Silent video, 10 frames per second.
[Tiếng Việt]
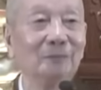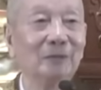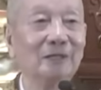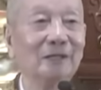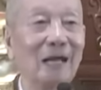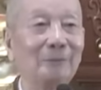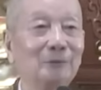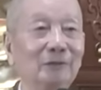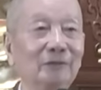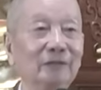mình làm
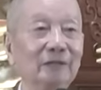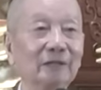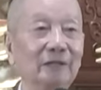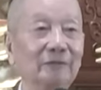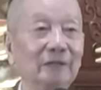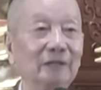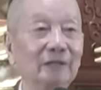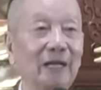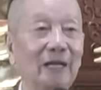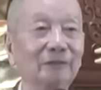được việc này việc kia
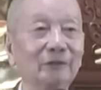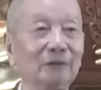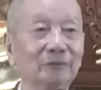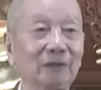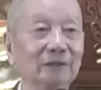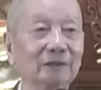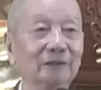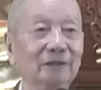thay cho đức phật đó